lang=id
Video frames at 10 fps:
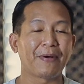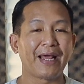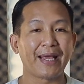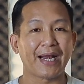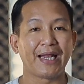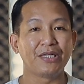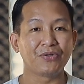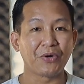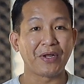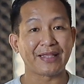daerah lain
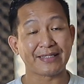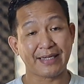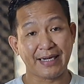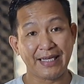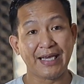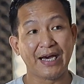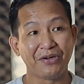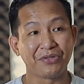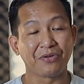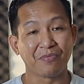juga udah tersedia
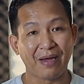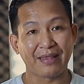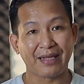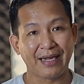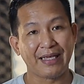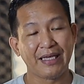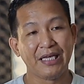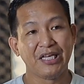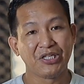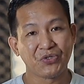untuk baterai
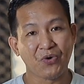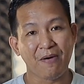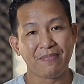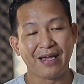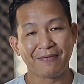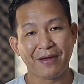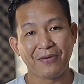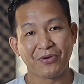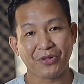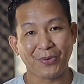swap daripada
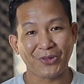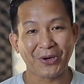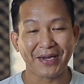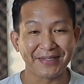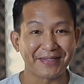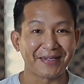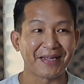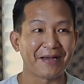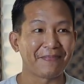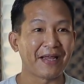motor-motor
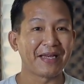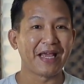listrik apalagi